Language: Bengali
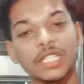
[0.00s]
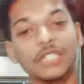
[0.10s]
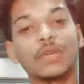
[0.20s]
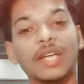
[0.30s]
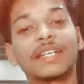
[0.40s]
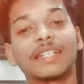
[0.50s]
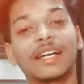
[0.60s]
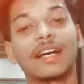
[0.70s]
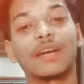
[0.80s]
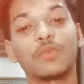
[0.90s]
পঁচাত্তর হাজার
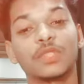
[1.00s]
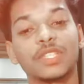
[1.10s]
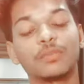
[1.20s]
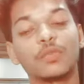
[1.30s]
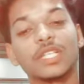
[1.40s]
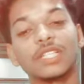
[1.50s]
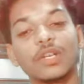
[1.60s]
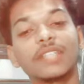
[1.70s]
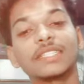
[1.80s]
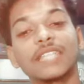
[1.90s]
টাকা
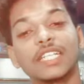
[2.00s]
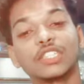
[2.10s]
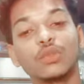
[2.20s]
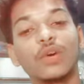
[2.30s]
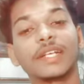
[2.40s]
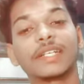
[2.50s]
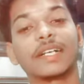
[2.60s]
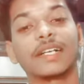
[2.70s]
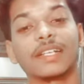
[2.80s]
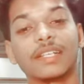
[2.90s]
পঁচাত্তর হাজার চারশো কয়েক
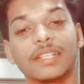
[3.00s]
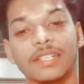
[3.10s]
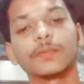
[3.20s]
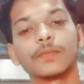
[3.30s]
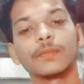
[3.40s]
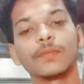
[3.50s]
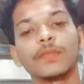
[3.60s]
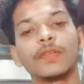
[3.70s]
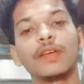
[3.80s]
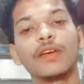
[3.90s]
টাকা
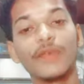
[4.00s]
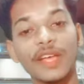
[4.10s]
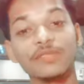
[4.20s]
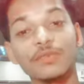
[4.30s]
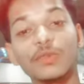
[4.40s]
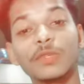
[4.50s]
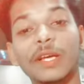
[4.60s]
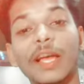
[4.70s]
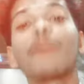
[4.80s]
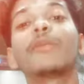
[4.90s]
ফেসবুক
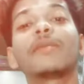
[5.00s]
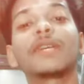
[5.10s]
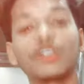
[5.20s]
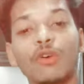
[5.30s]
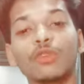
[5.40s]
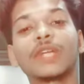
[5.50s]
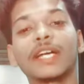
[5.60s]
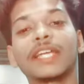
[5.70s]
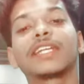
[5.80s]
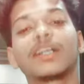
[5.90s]
থেকে আমি এই মাসে কত
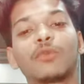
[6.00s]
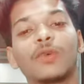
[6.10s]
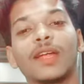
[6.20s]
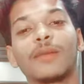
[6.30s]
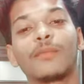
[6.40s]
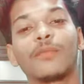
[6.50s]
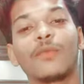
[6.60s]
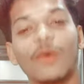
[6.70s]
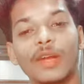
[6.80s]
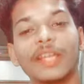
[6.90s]
টাকা ইনকাম করলাম
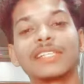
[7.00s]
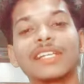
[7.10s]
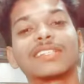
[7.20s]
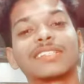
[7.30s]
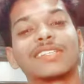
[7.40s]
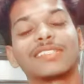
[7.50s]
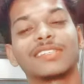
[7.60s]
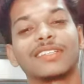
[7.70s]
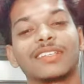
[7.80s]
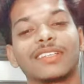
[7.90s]
অনেকে জানতে
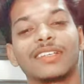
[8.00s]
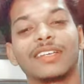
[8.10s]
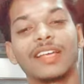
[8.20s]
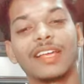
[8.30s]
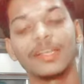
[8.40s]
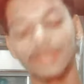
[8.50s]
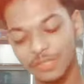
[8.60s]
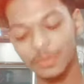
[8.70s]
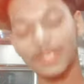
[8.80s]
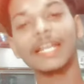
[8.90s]
চাইছে
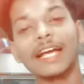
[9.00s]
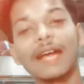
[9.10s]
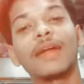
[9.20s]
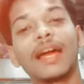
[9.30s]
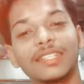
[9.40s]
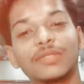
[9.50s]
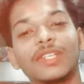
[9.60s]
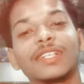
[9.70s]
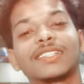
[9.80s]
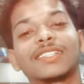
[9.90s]
ফেসবুকের টাকা আমার হাতে
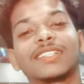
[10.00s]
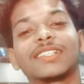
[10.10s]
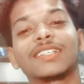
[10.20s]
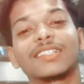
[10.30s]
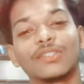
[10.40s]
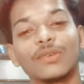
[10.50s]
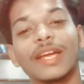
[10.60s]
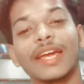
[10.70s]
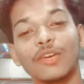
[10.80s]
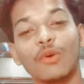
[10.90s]
চলে এসছে তো
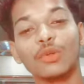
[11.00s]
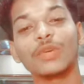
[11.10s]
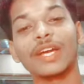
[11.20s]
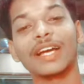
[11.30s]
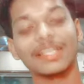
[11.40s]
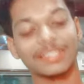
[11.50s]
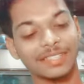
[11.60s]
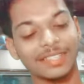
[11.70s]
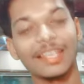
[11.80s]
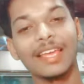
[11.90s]
এখানে কত টাকা
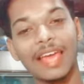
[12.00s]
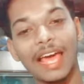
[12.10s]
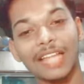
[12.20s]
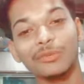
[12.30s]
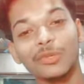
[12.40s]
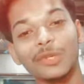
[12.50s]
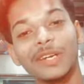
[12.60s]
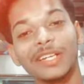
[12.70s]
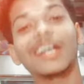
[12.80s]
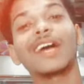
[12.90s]
আছে এত
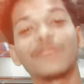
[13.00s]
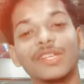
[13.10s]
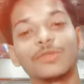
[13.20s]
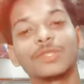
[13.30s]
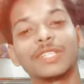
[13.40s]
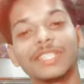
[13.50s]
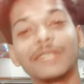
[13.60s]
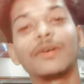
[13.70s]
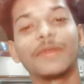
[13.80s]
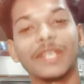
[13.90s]
পরিমাণ টাকা আমি ফেসবুক থেকে
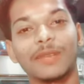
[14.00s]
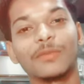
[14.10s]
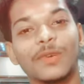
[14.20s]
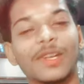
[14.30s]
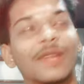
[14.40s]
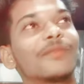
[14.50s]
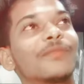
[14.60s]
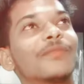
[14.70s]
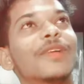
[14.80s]
কীভাবে ইনকাম করলাম